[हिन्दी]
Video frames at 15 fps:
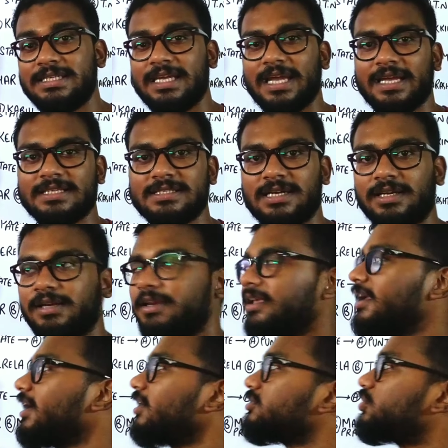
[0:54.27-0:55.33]
जीके के साथ
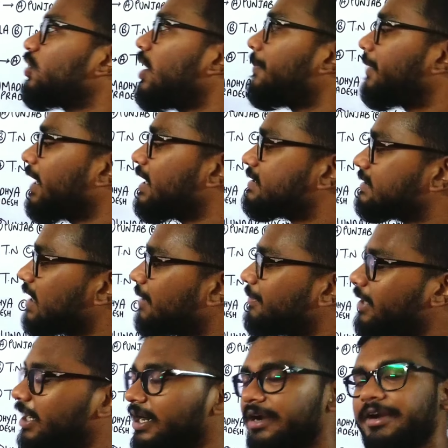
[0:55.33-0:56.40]
ठीक है जो आपके एग्जाम
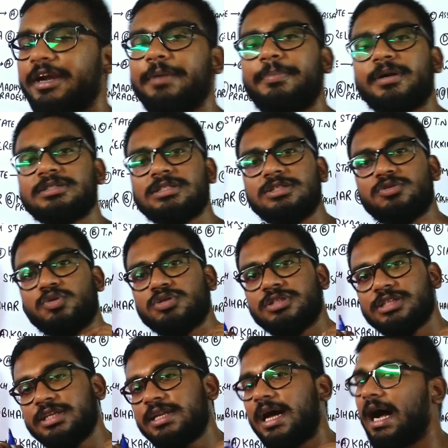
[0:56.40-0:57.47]
में 100 परसेंट
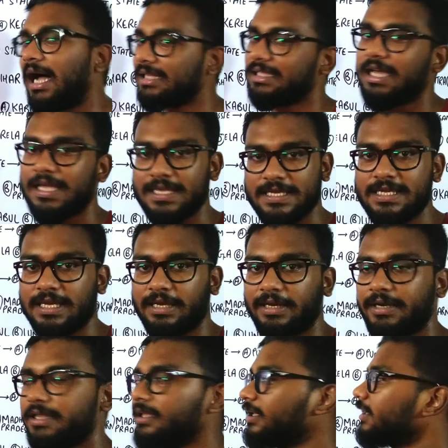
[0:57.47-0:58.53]
क्वेश्चन आता ही
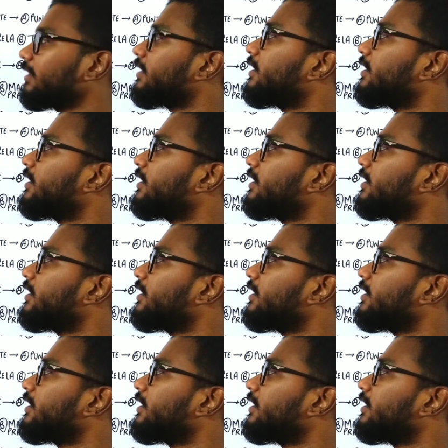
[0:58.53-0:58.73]
है ठीक है